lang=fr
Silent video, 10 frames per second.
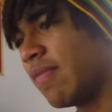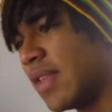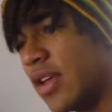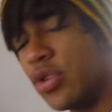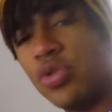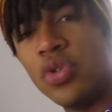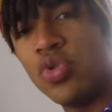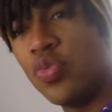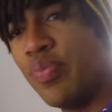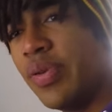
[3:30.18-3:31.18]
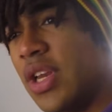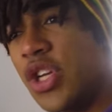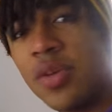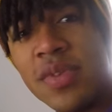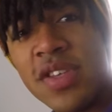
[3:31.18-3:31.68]
Et ensuite tu plies les
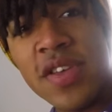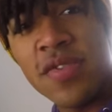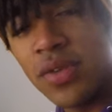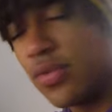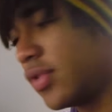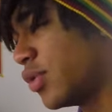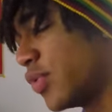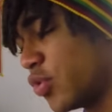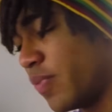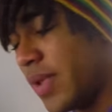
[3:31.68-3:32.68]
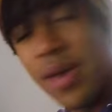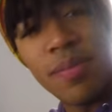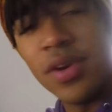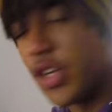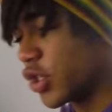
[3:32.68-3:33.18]
jambes Mais ça va se faire tout seul, tu plies un
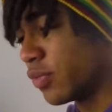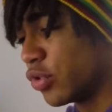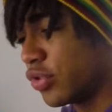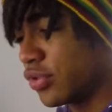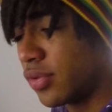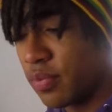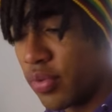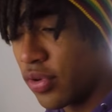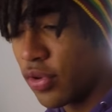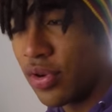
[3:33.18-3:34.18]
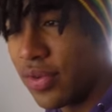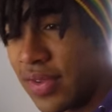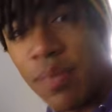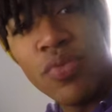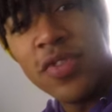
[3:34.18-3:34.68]
peu les jambes juste pour que
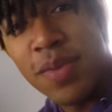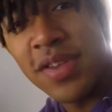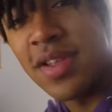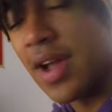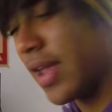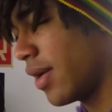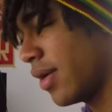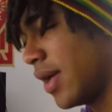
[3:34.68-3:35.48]
ça puisse passer derrière.